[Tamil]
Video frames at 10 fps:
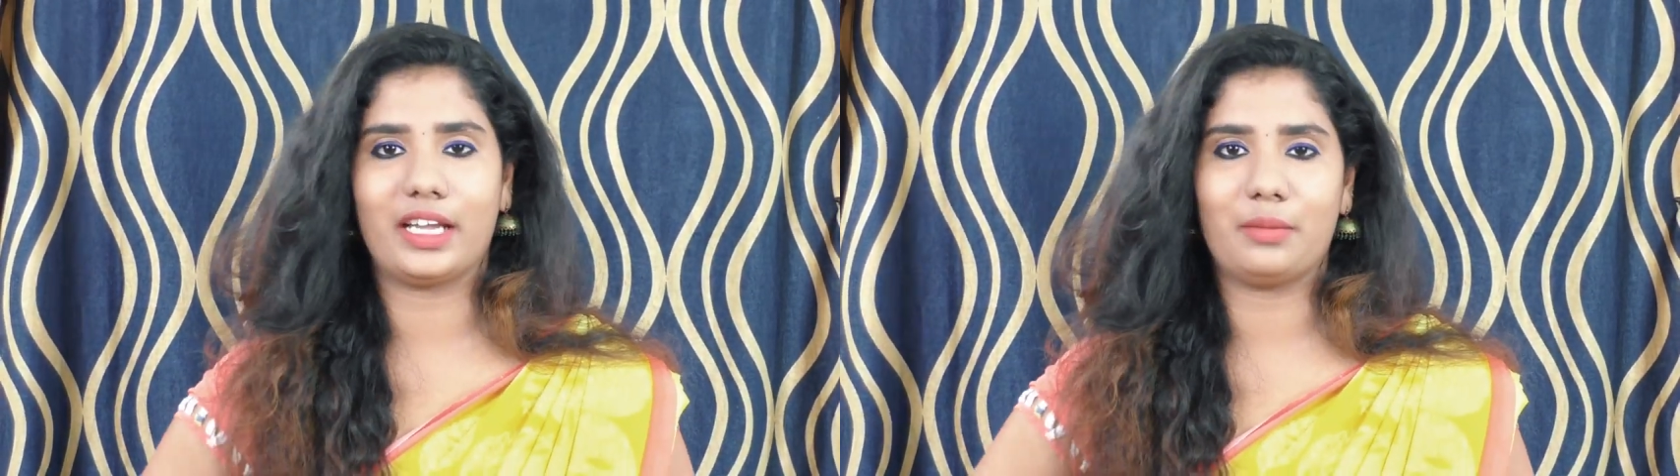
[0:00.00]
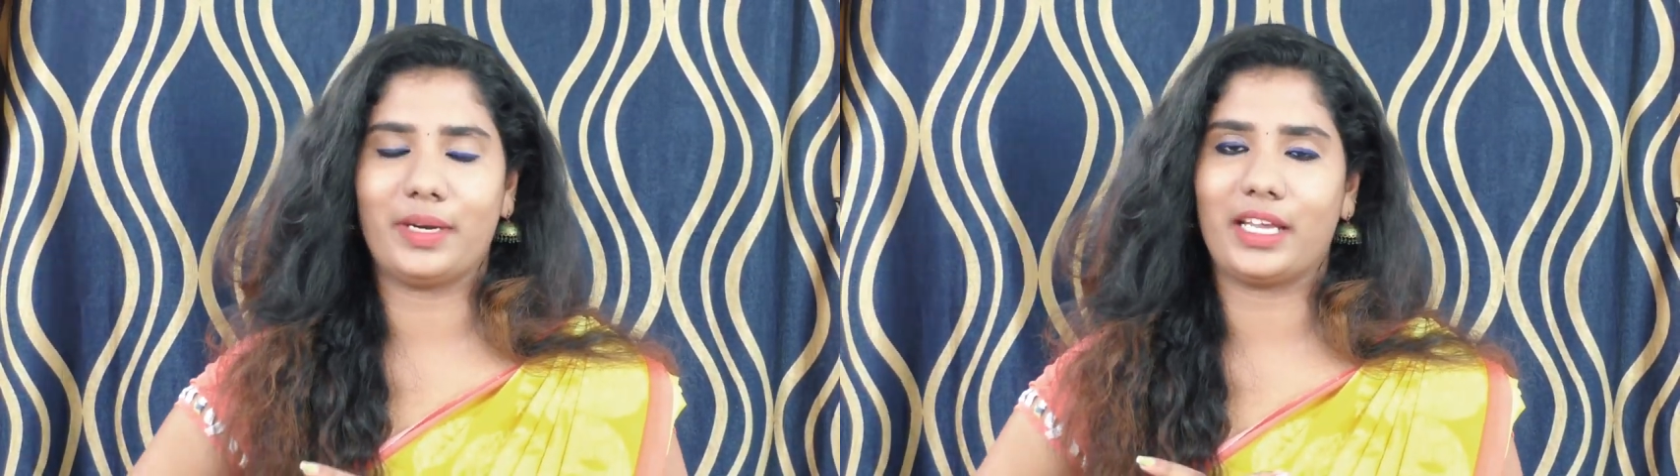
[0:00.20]

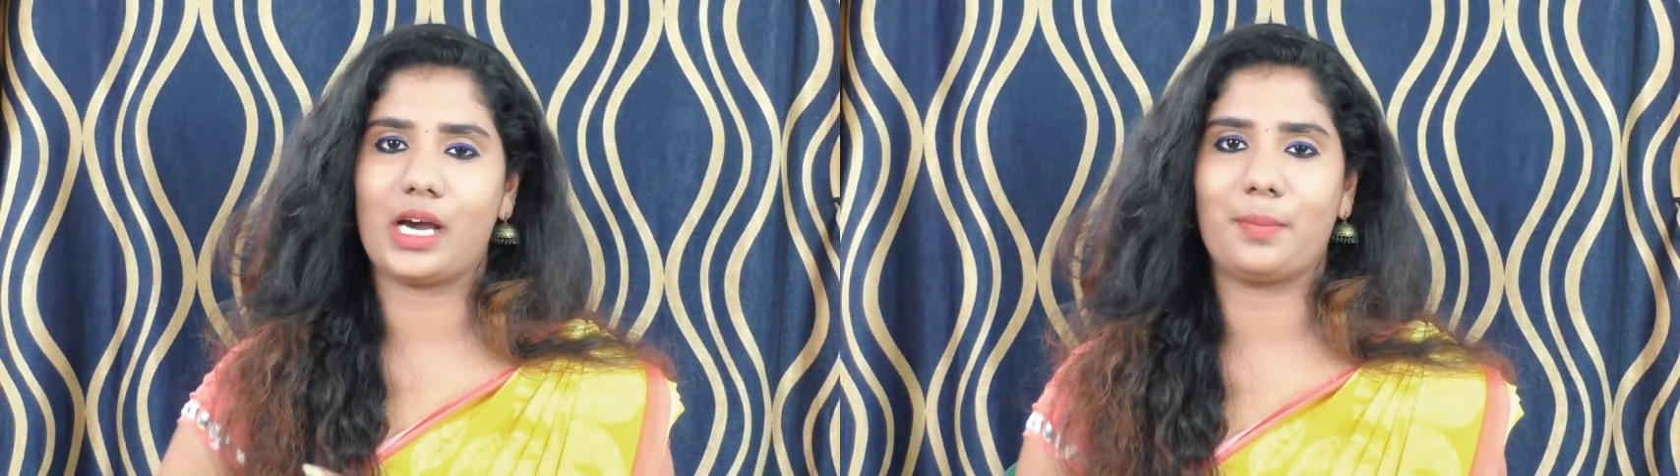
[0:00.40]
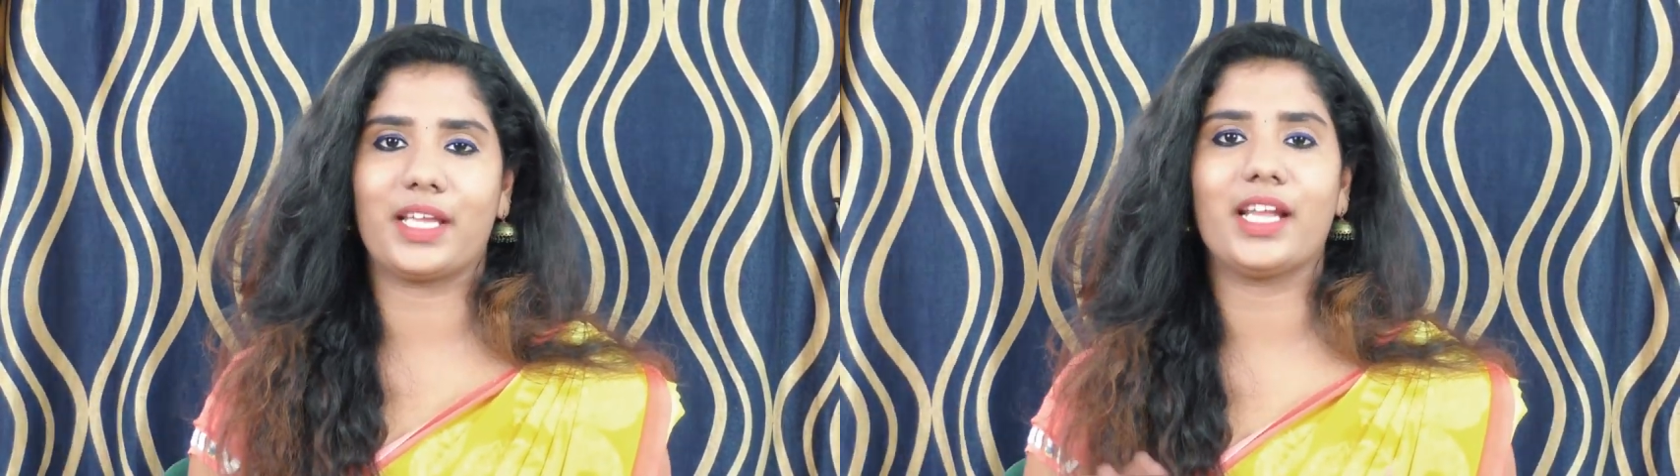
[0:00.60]
கிரியேட் பண்ணி
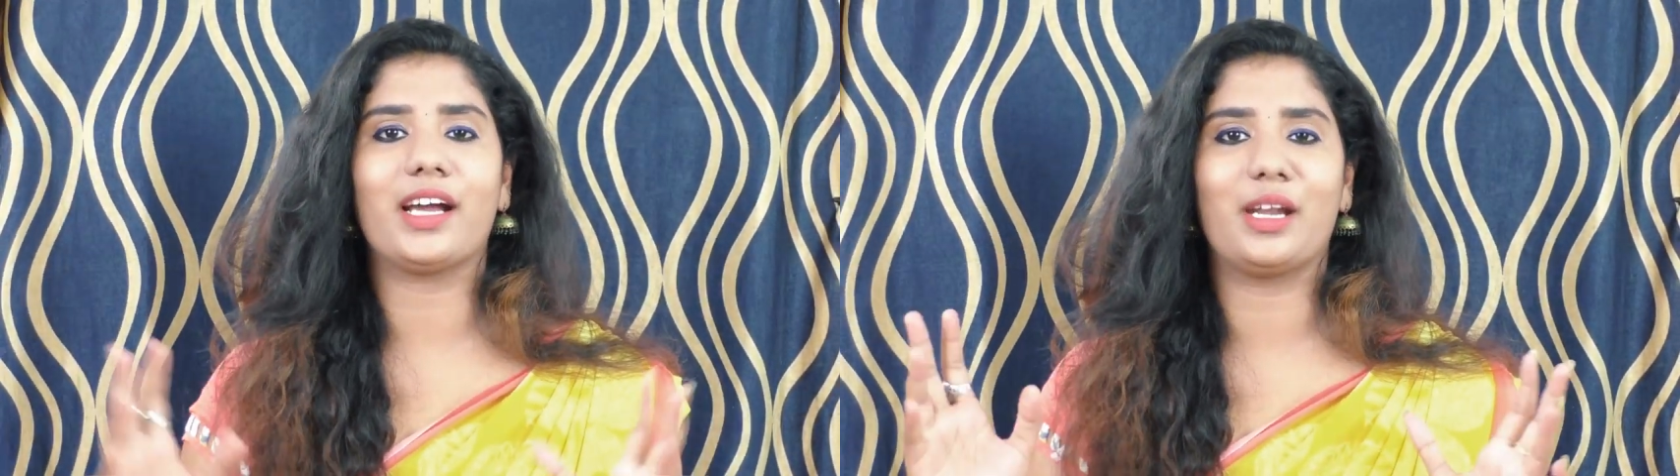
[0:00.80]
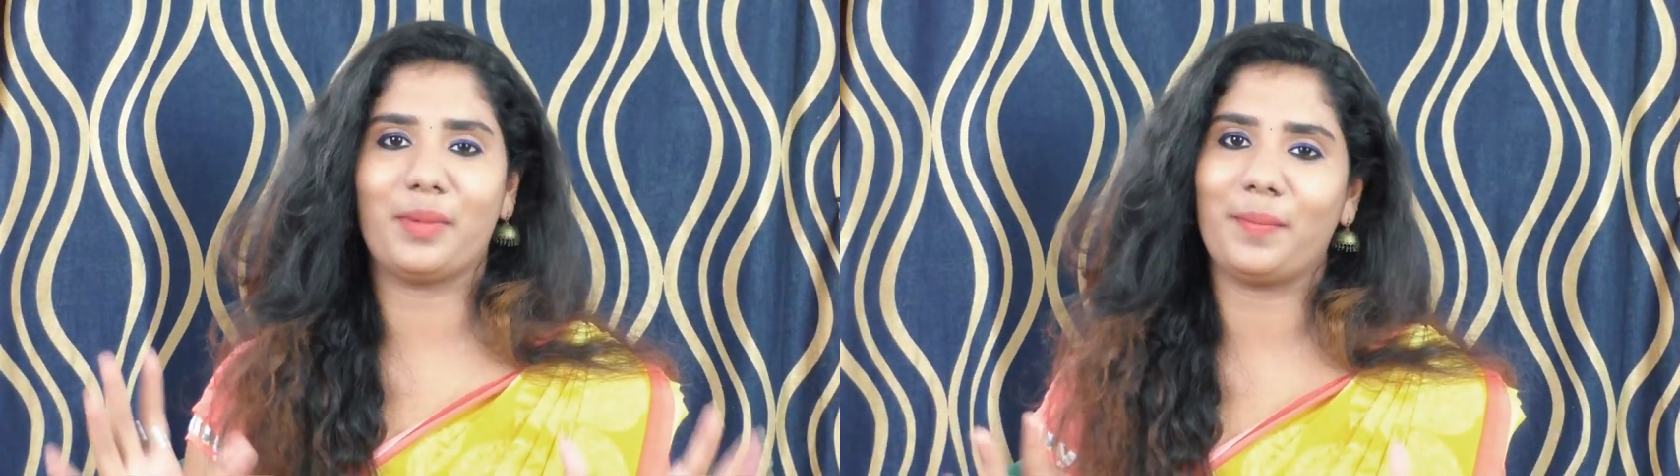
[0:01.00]

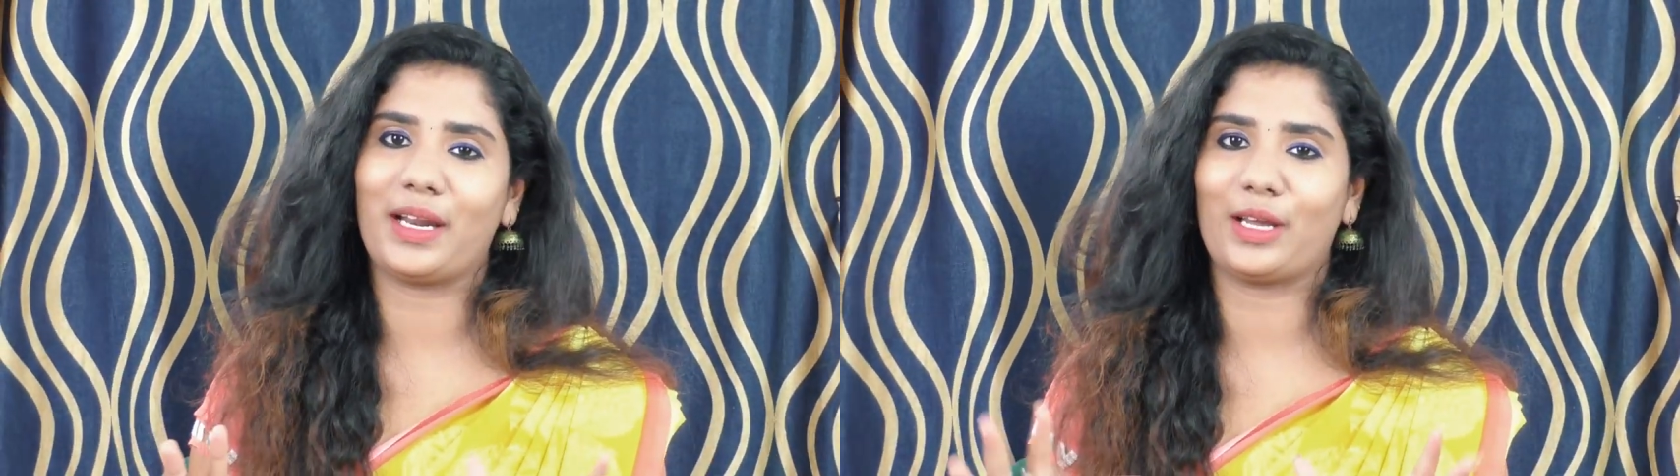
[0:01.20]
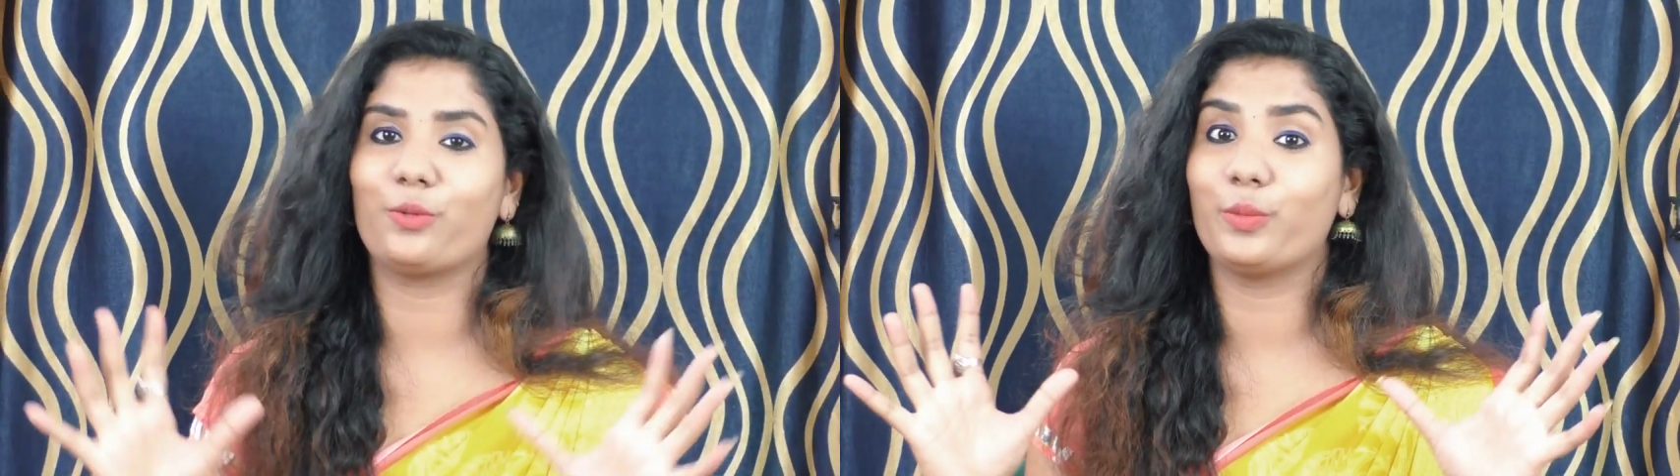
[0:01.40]
காமிக்கிறேன் கண்டிப்பா
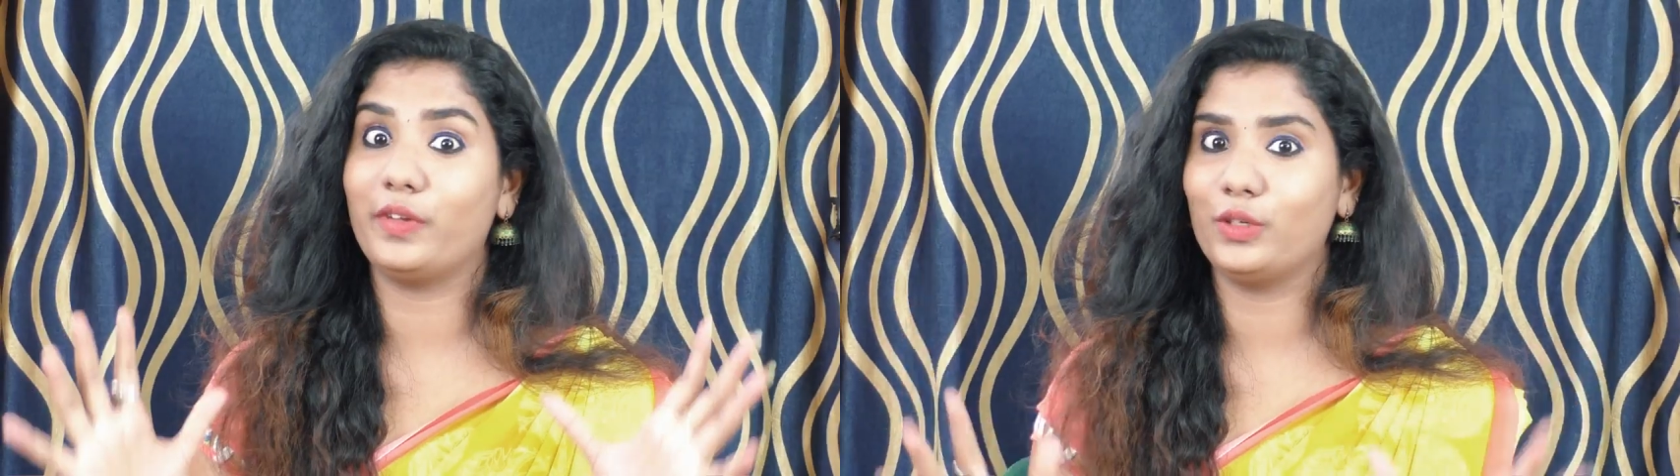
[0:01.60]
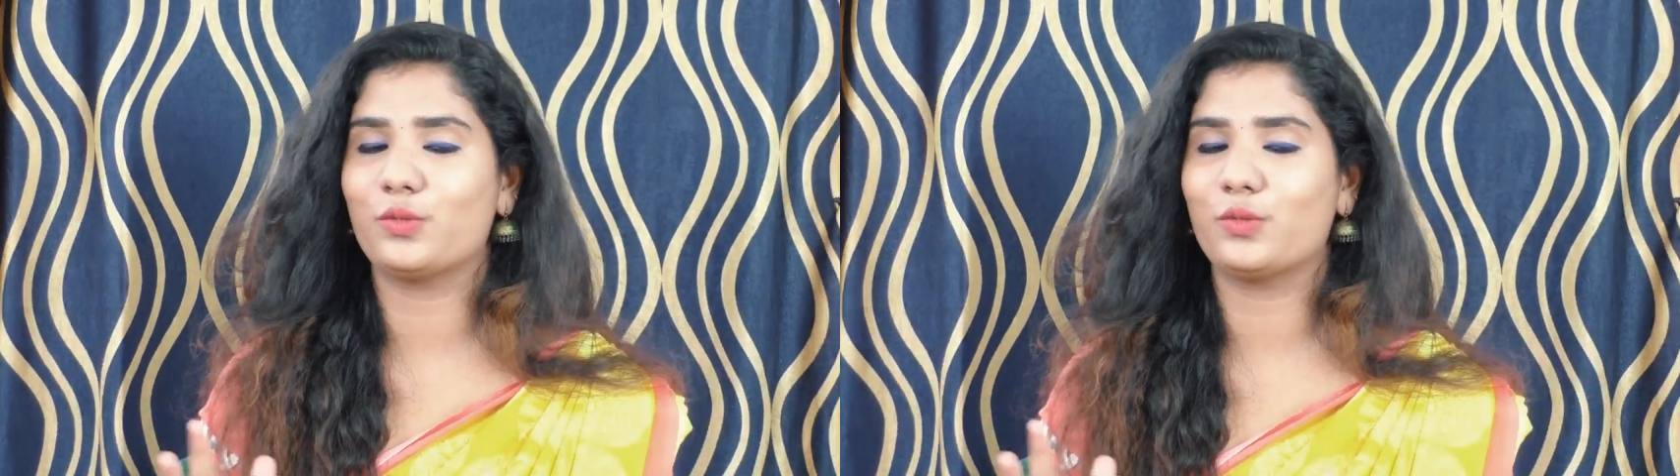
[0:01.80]
பாருங்க ரொம்பவே